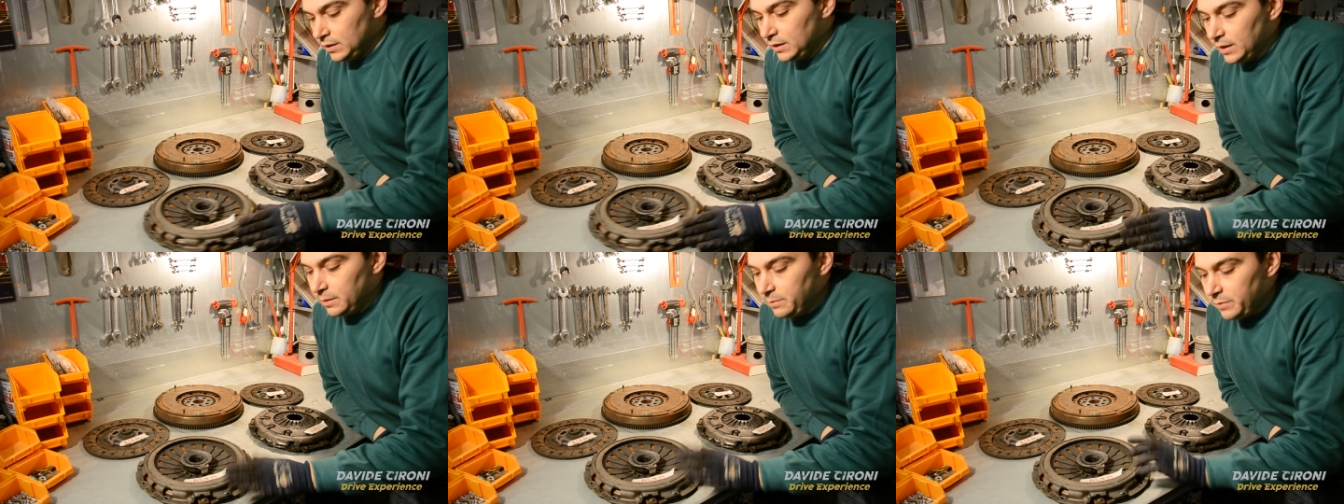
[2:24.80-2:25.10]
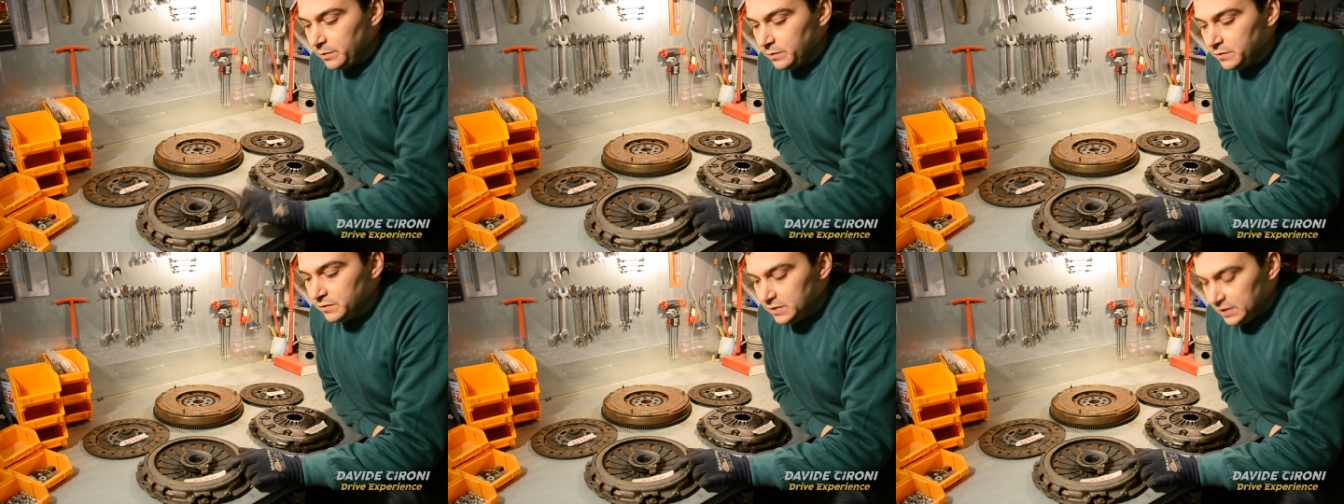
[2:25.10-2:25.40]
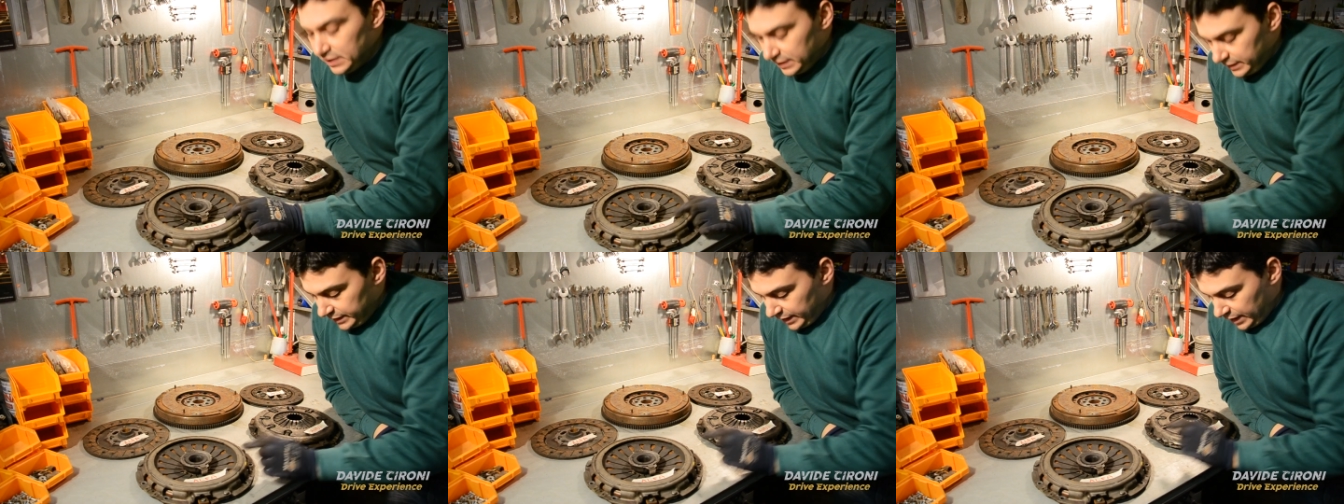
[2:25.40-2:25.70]
abbiamo
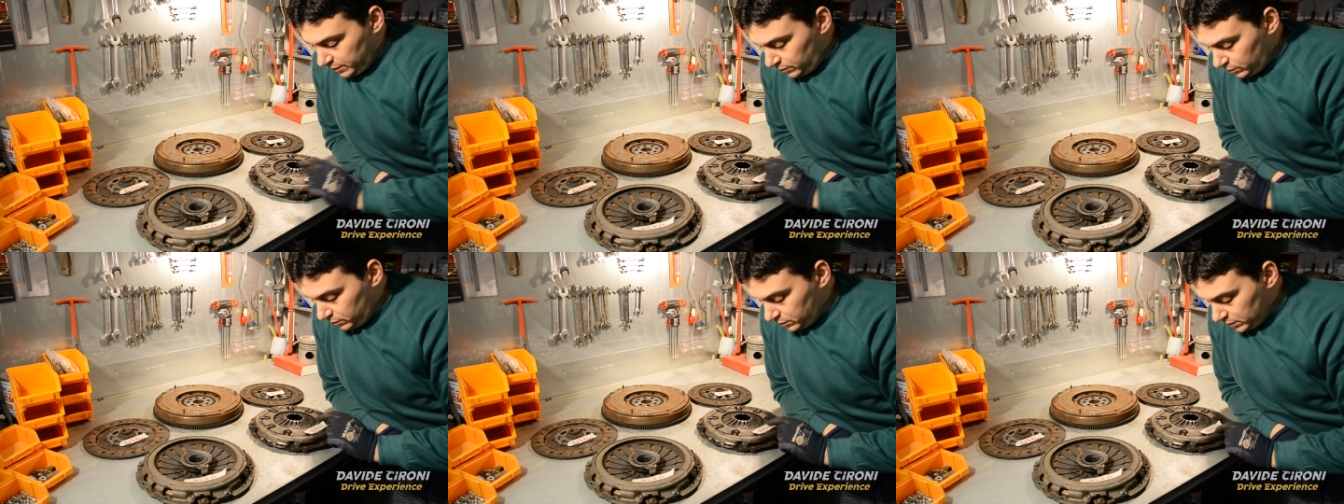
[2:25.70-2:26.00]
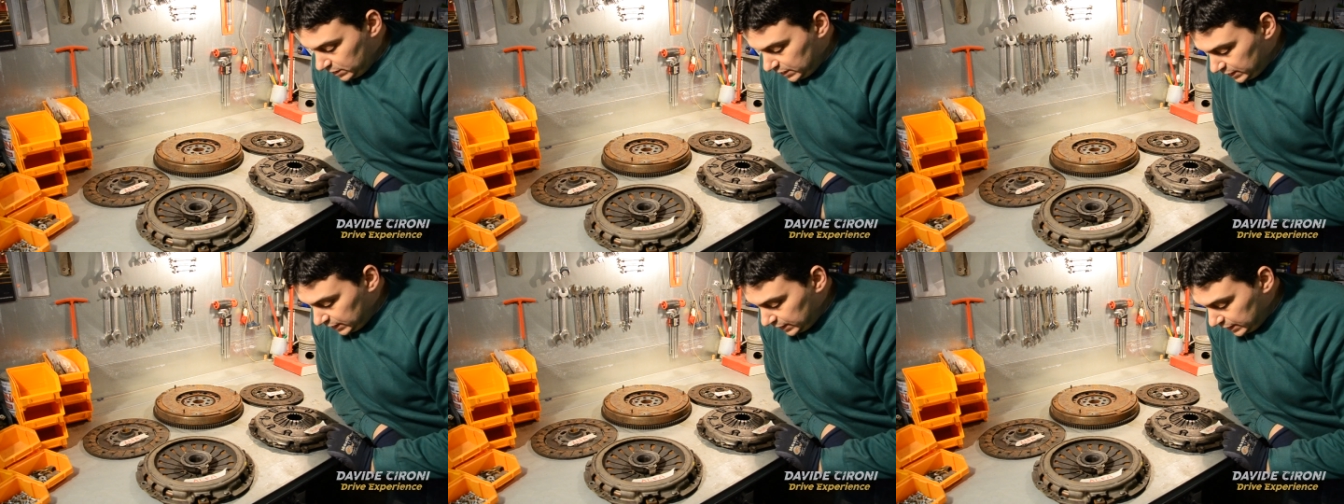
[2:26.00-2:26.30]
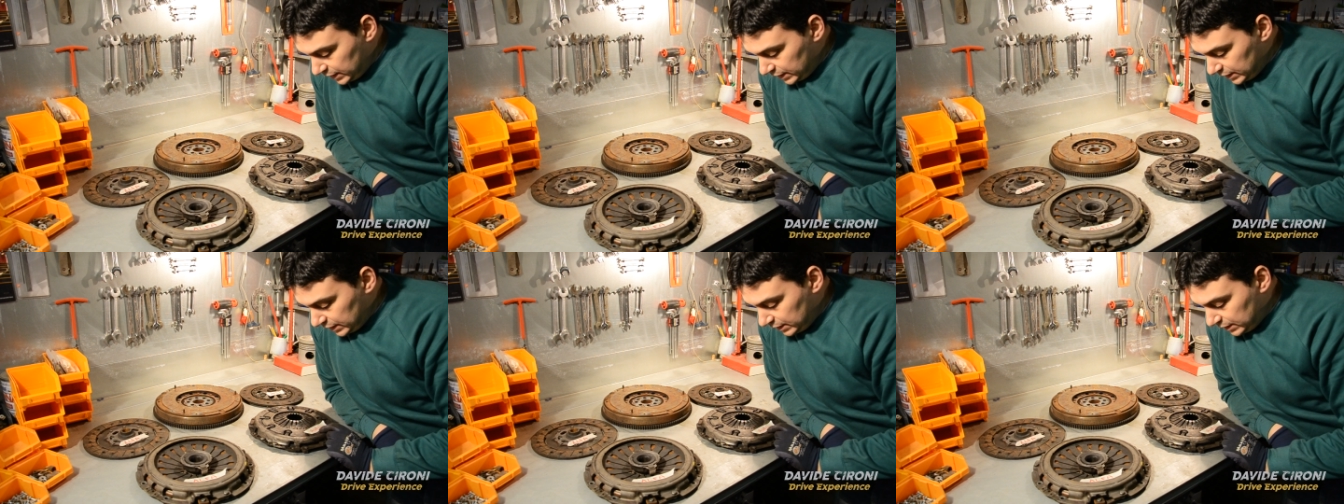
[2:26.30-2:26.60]
evidenziato con le
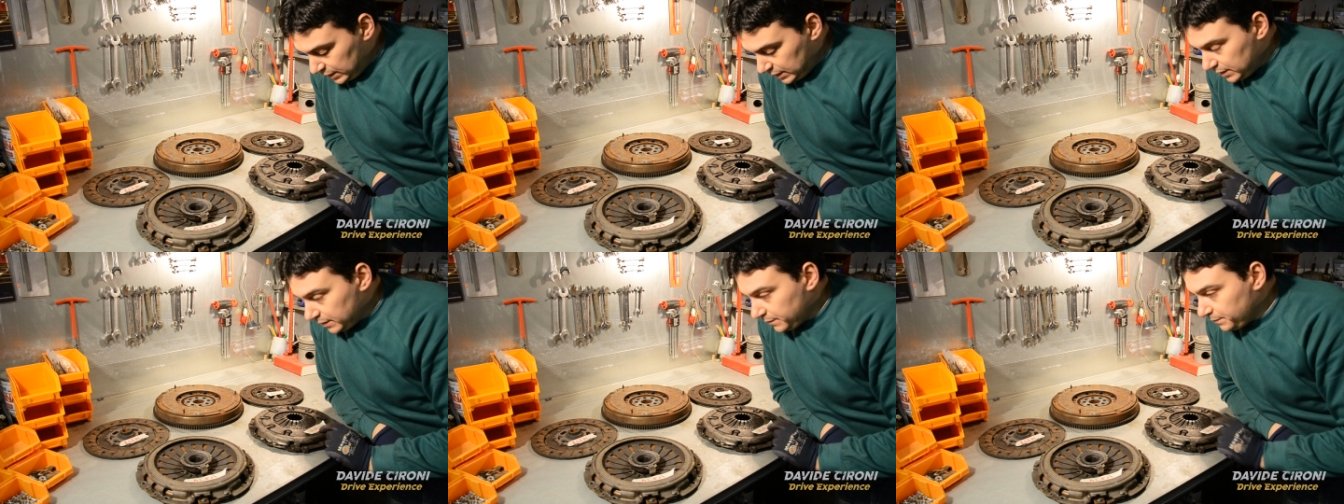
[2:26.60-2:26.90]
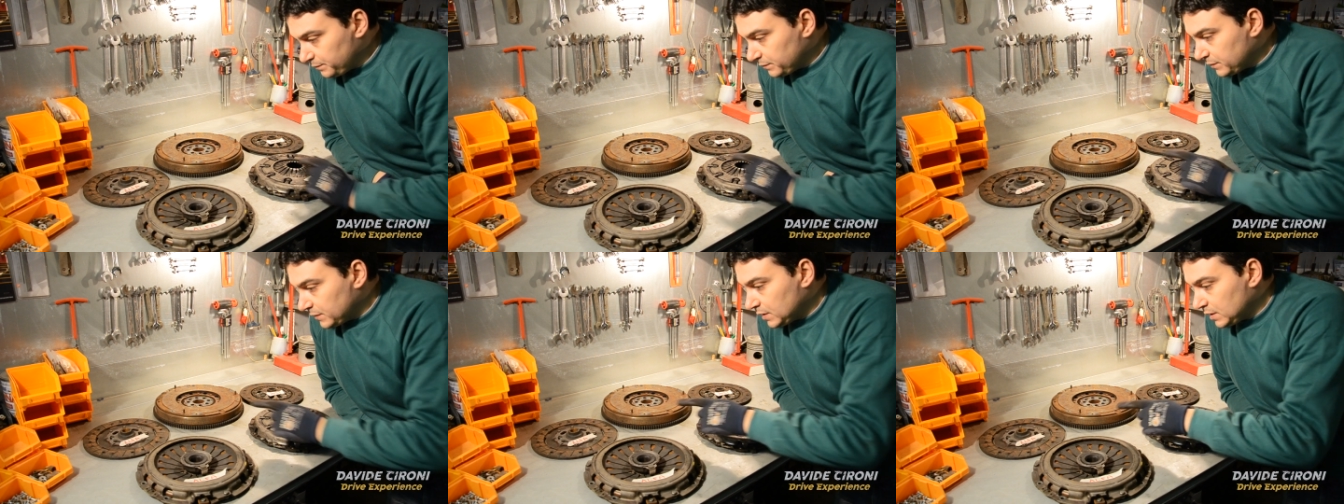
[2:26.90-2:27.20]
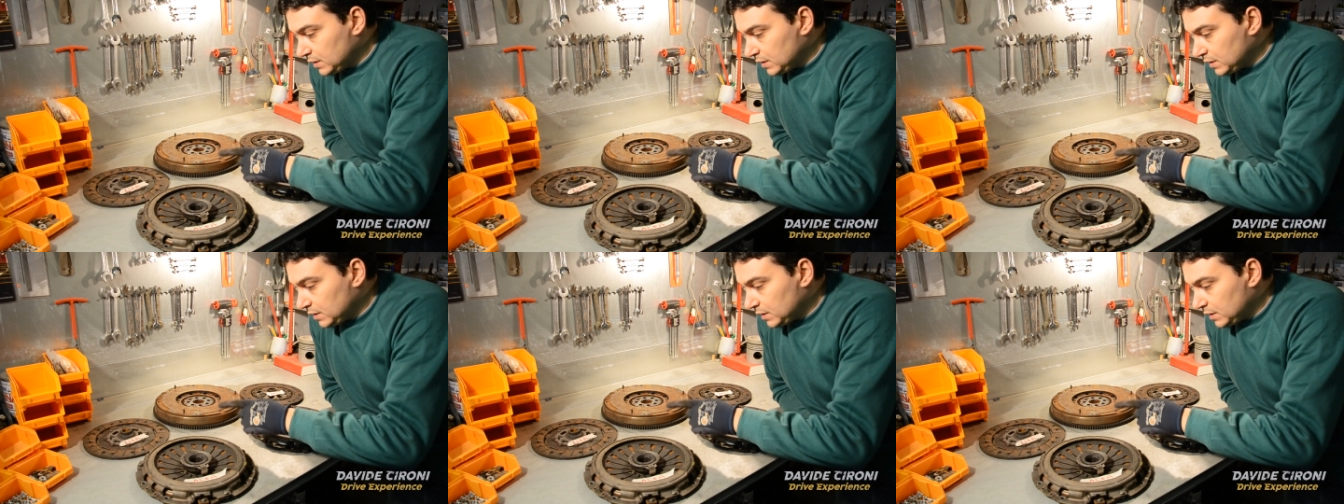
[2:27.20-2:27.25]
etichette